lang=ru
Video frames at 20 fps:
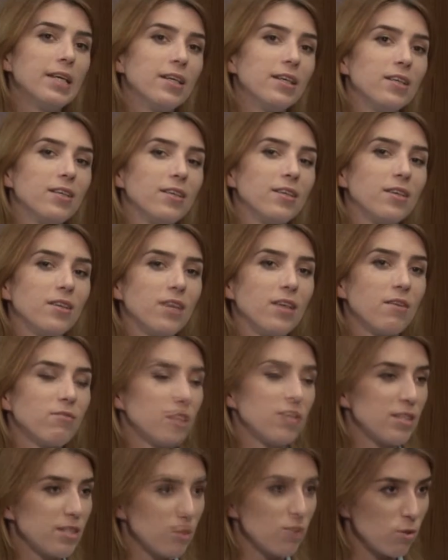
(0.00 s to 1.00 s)
Э, я
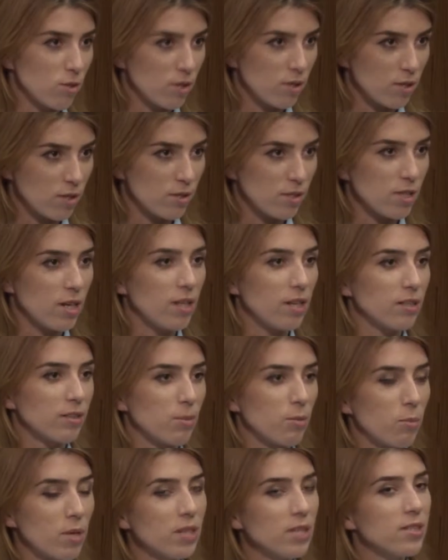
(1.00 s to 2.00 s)
владею и
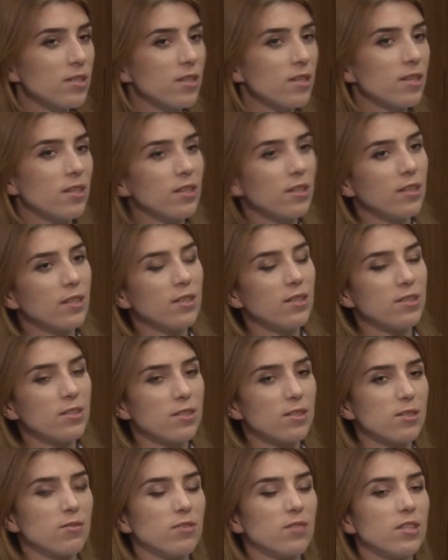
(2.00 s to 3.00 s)
диалектом матери, и,
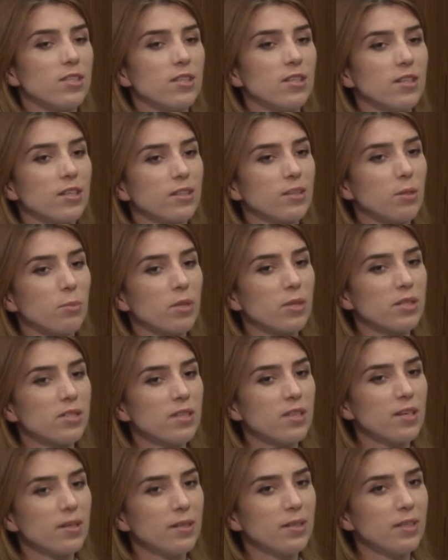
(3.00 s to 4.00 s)
естественно, диалектом
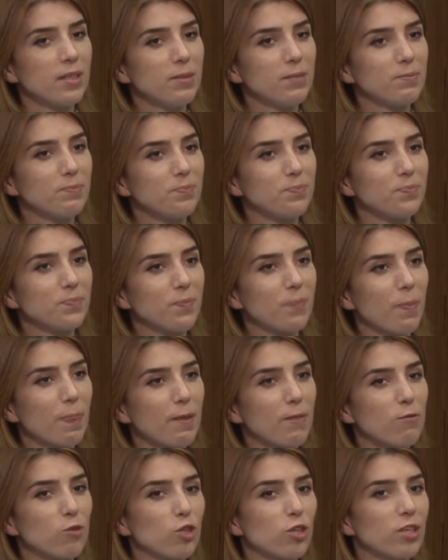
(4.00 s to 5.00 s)
отца. И
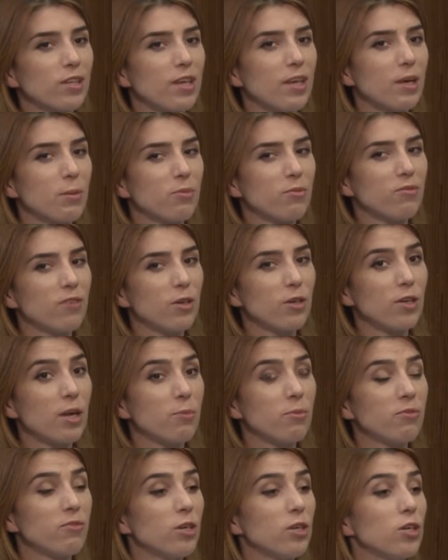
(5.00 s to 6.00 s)
вот когда я бываю,
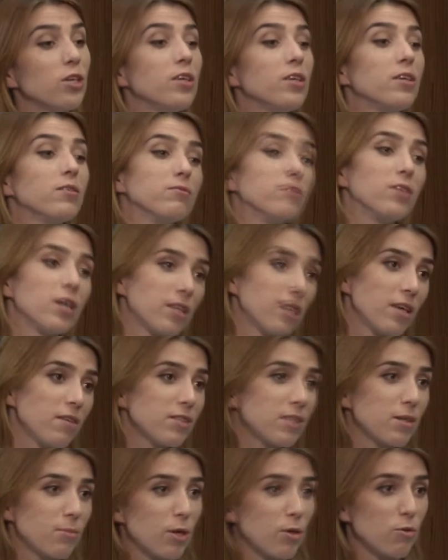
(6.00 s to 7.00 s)
я бываю и в
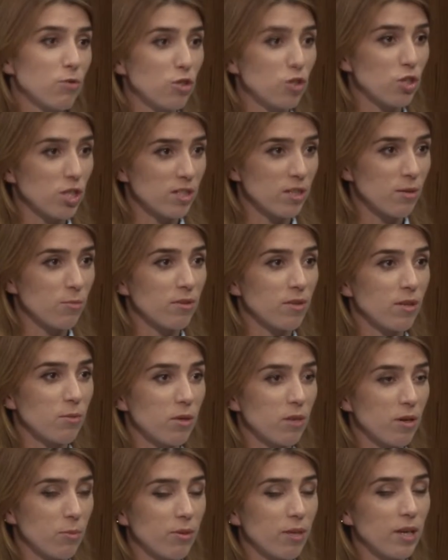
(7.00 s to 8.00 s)
Дагадаевском районе часто на
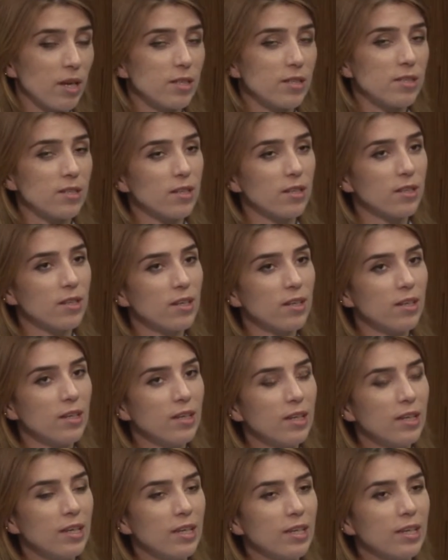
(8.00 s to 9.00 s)
мероприятиях, да,
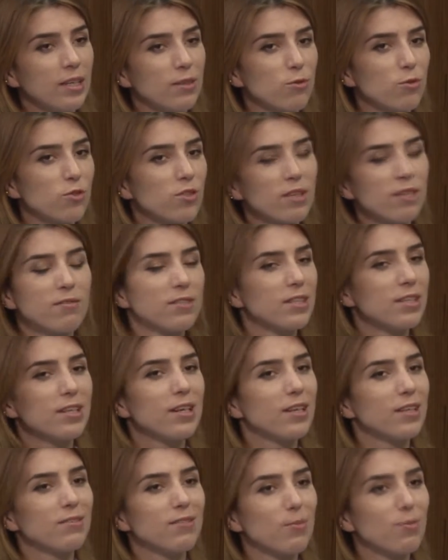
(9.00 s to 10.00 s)
и вот всегда
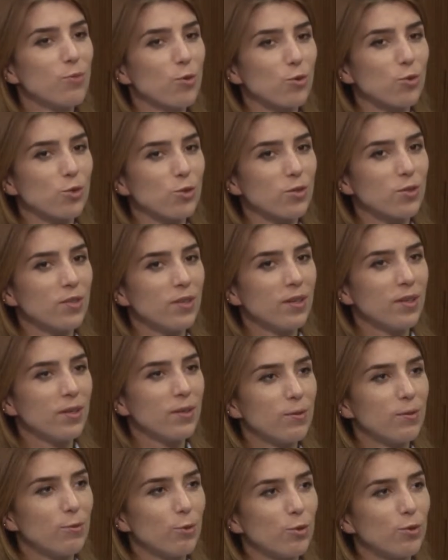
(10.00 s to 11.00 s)
возникает вопрос –
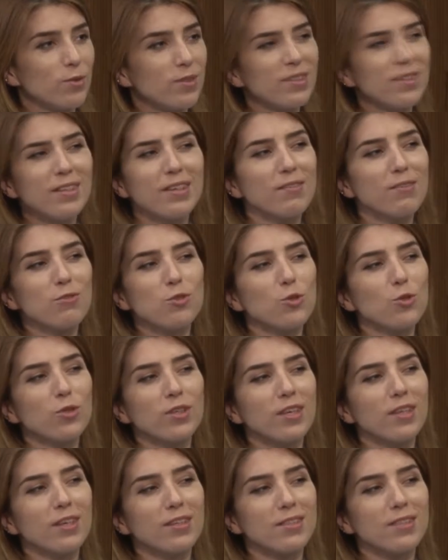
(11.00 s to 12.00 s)
вот ты
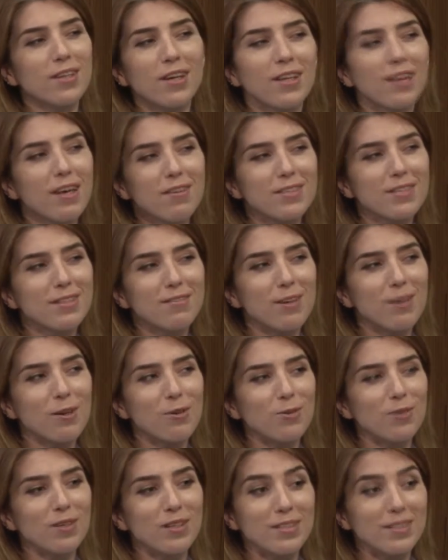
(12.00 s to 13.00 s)
все-таки из Дахадаевского
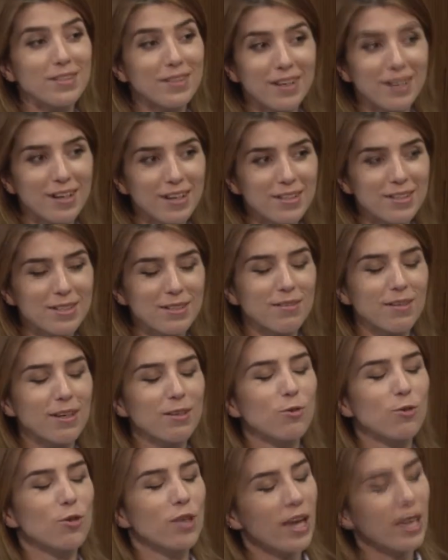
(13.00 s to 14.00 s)
района или Сергокалинского, я
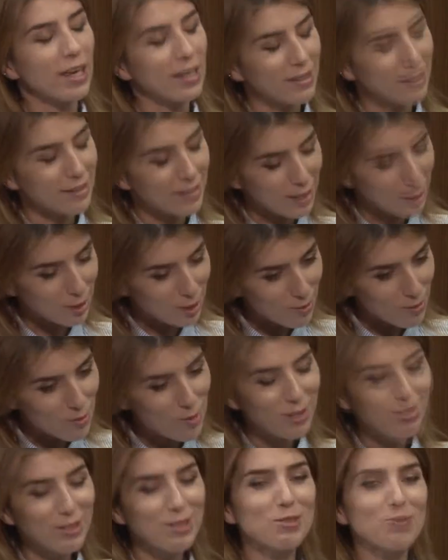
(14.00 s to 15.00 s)
говорю, я и, и к
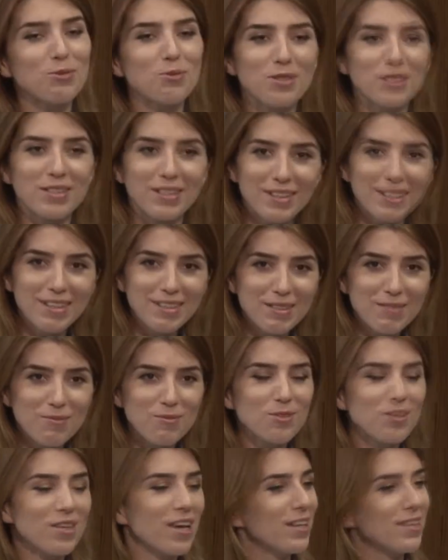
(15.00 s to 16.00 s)
тому отношусь, и к
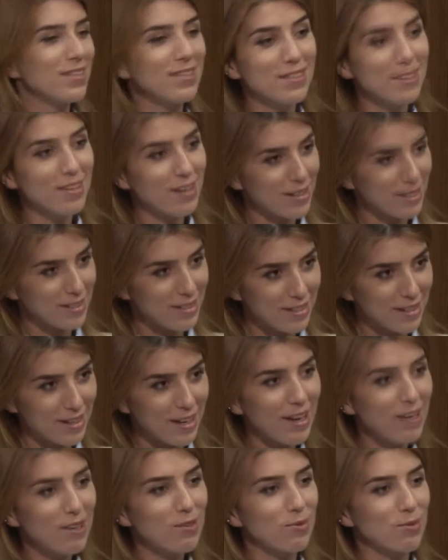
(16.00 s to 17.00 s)
этому ни один не
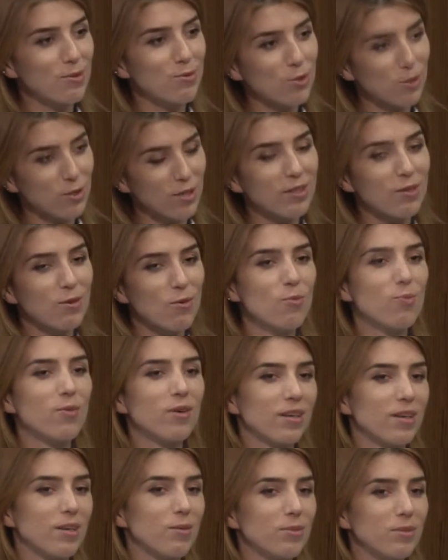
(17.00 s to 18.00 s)
разделяю, потому ага. что это
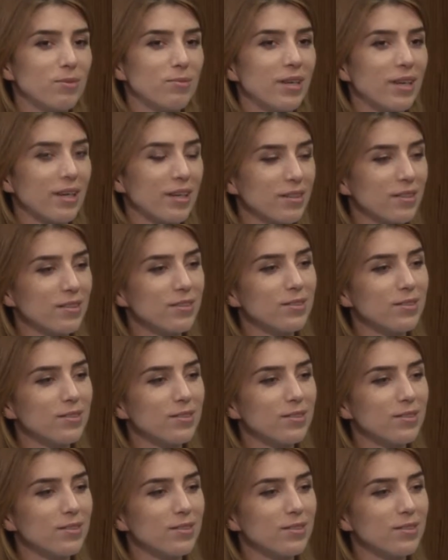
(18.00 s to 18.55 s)
оба как бы моих